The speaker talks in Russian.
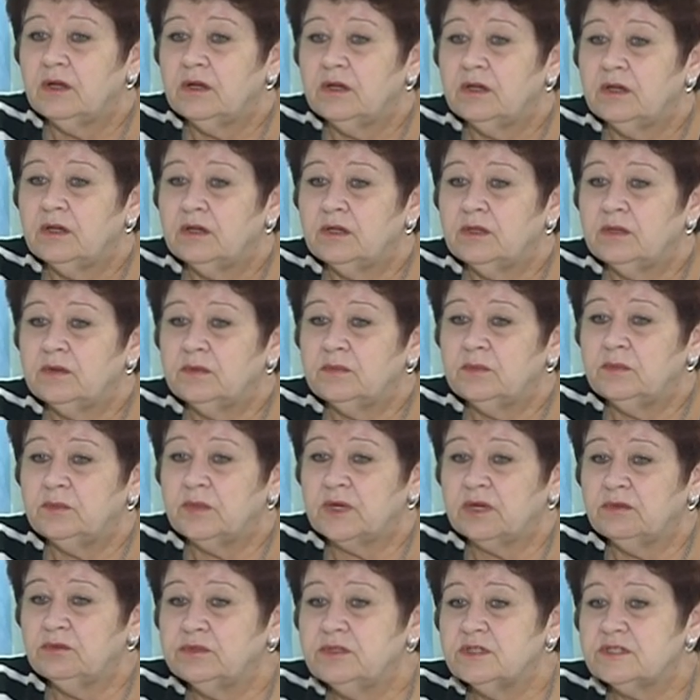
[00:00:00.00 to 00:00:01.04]
Э,
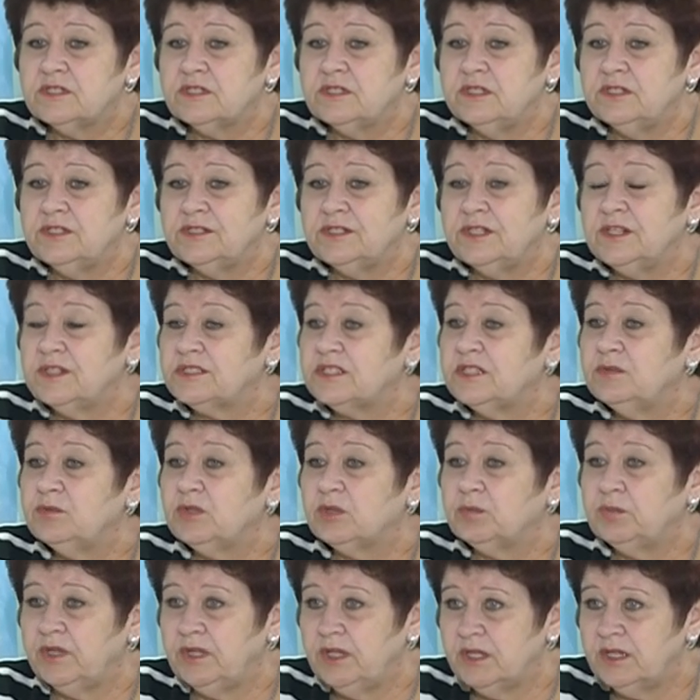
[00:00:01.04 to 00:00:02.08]
проводятся интересные
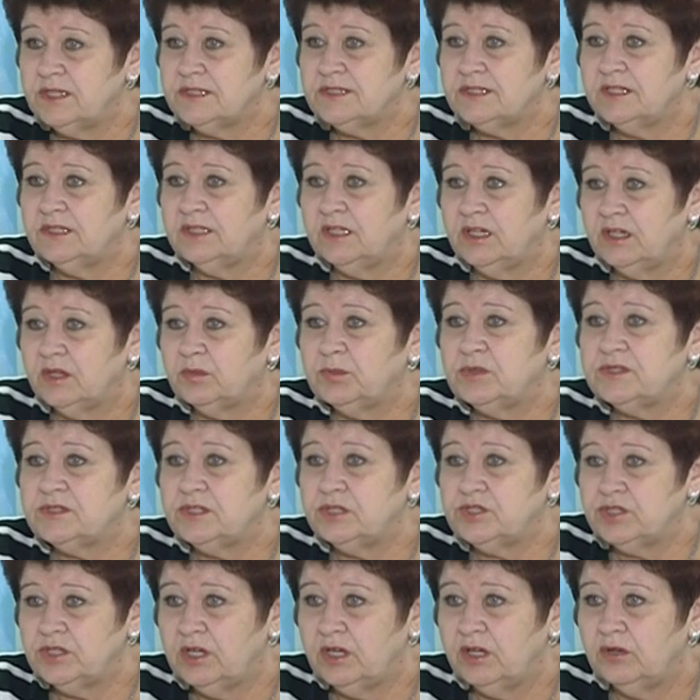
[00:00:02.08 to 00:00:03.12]
мероприятия, я их
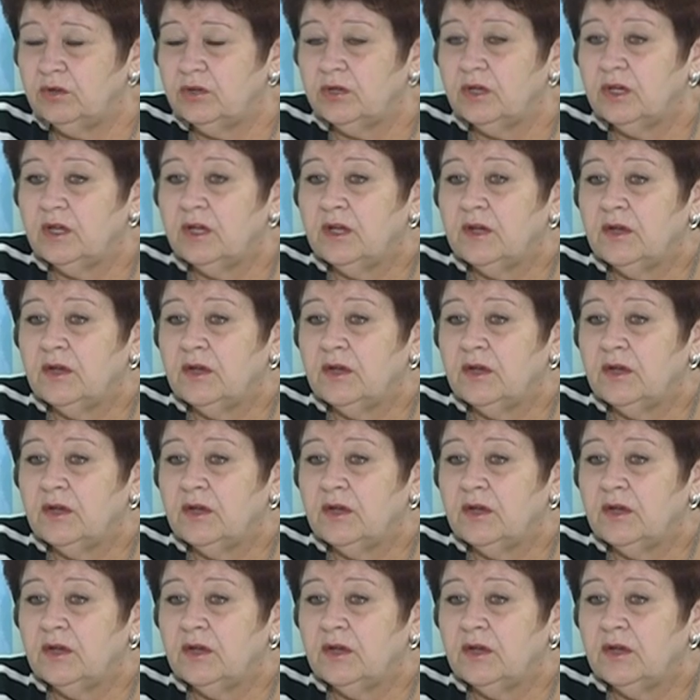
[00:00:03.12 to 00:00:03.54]
посещаю.